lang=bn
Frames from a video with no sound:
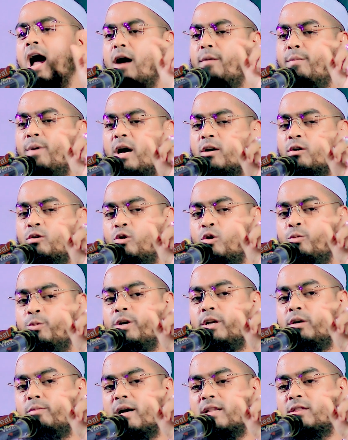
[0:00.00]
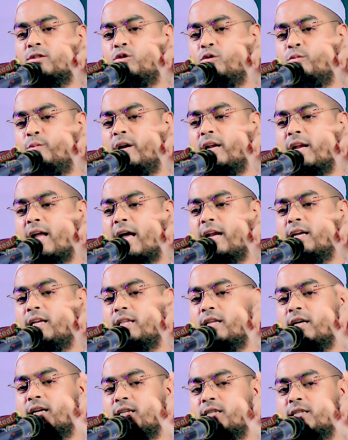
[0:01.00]
আমার নবীর মাধ্যমে
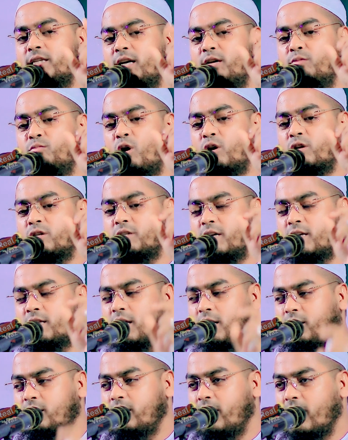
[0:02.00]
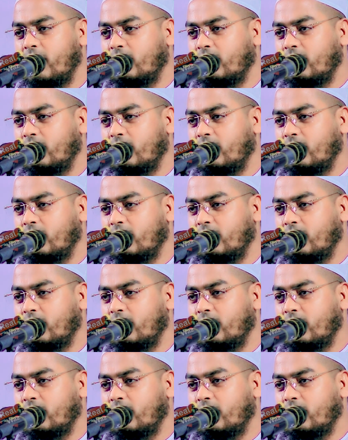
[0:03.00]
নারীদের যেই মর্যাদা দিয়ে